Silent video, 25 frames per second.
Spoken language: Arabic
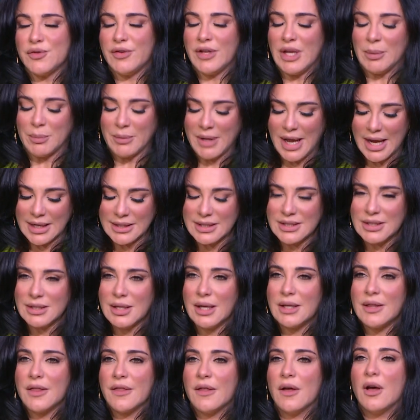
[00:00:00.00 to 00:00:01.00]
في
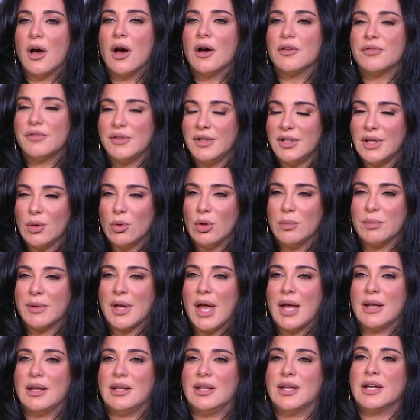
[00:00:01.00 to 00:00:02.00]
امكانيات ثقافيه
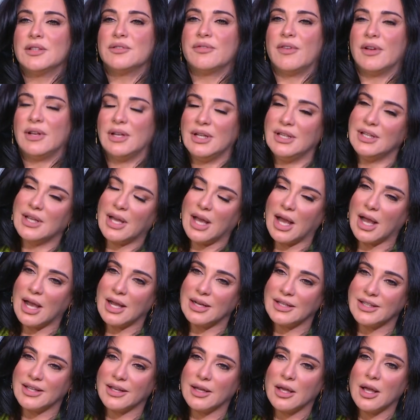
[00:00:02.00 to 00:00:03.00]
وامكانيات فنيه
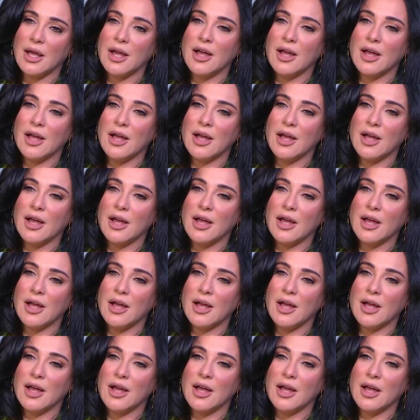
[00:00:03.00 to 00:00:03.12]
عاليه